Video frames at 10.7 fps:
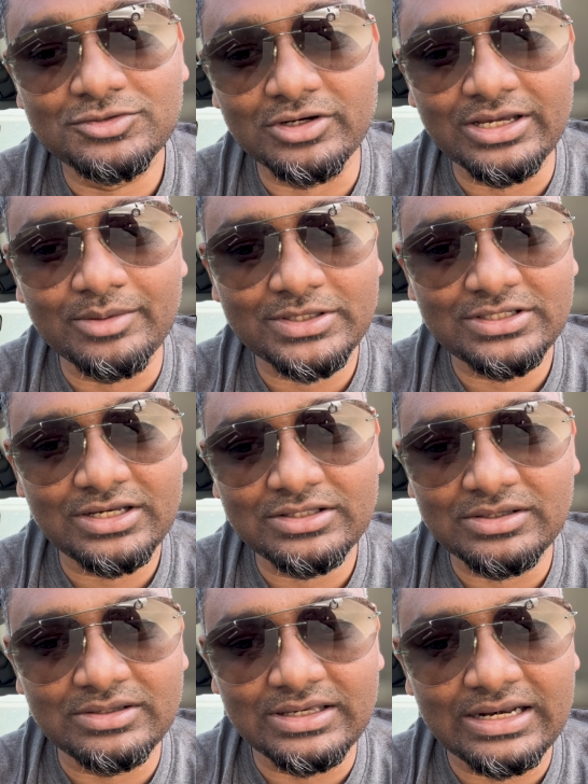ஸோ நீங்கள் பார்த்தீங்கன்னா
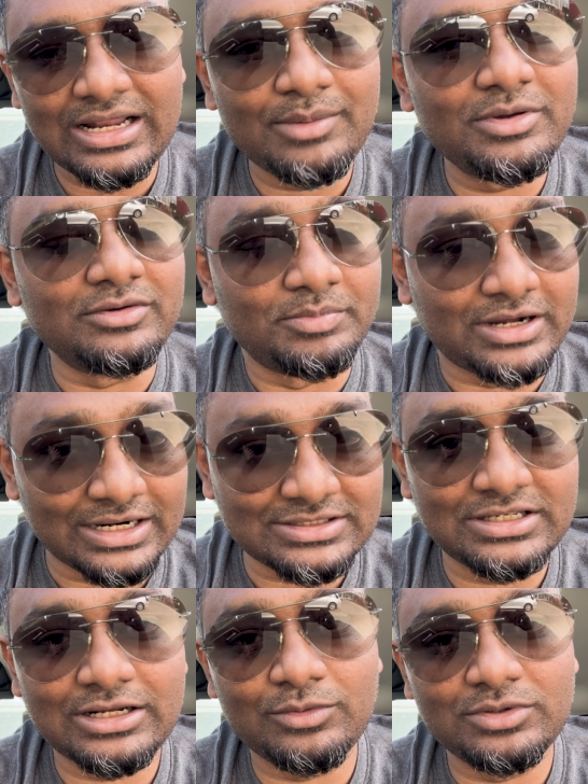இது எல்லாமே இப்போ
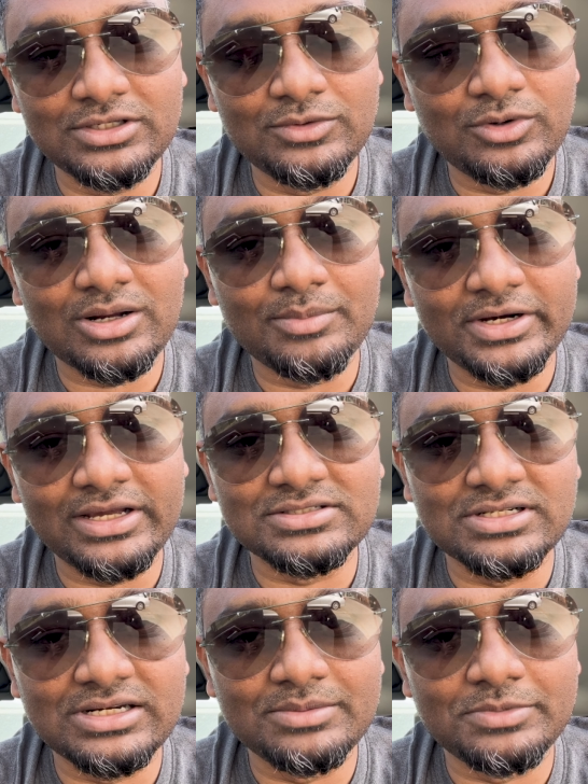கடைசியாக நான் வந்து ஒரு கம்பெனி
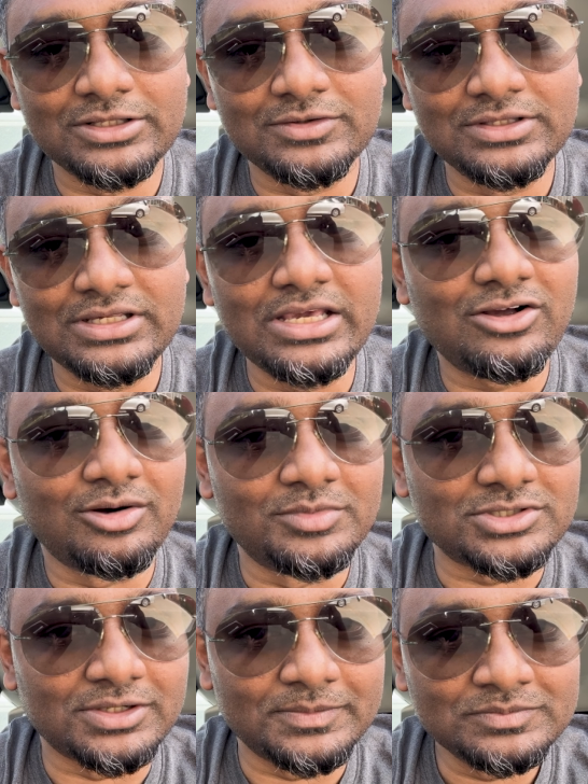கன்சல்டிங் பண்ணது வந்து இ
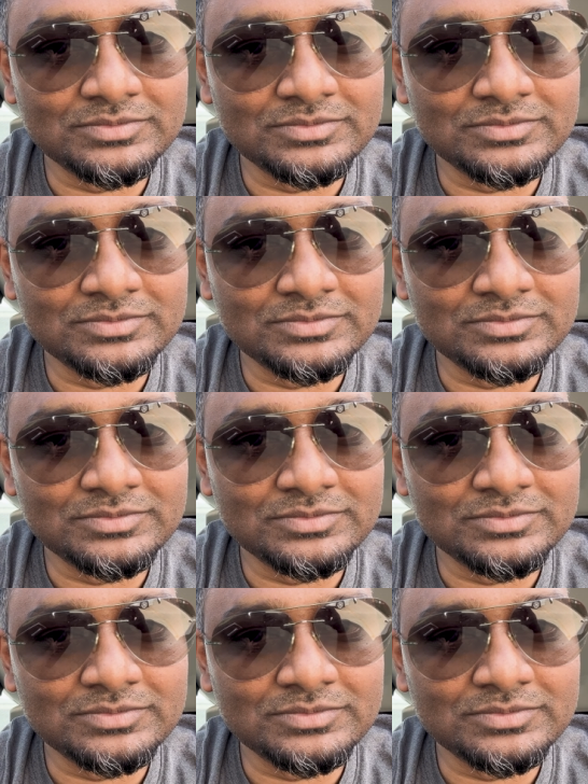காமர்ஸில்